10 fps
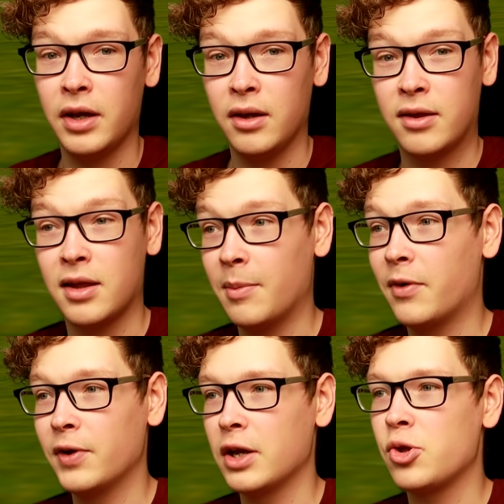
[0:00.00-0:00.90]
и с
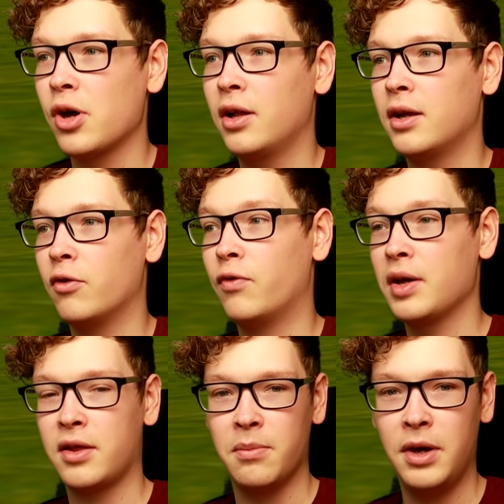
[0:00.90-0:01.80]
самого начала у
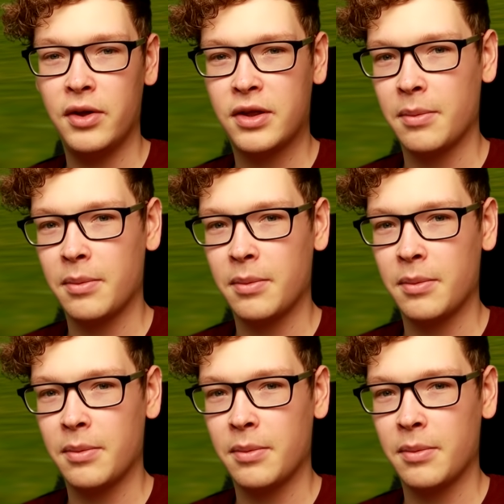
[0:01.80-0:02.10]
вас имеется